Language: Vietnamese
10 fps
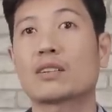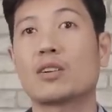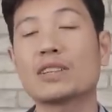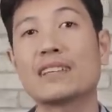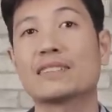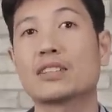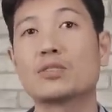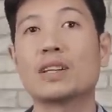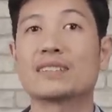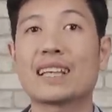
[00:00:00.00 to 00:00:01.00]
có thể dịch
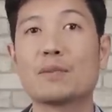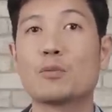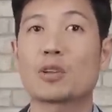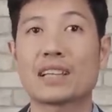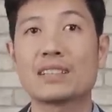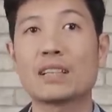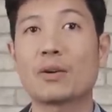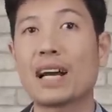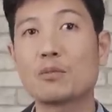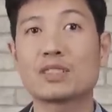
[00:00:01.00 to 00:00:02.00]
chuyển sang một cái thương
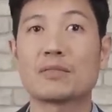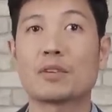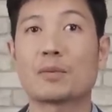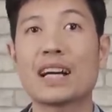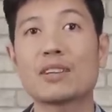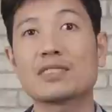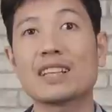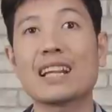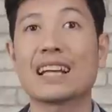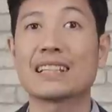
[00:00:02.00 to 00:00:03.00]
hiệu khác, một sản phẩm khác nó
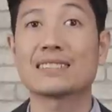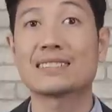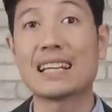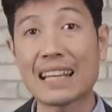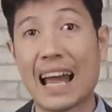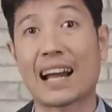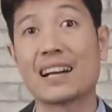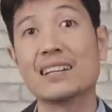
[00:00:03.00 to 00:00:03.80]
rất là dễ dàng.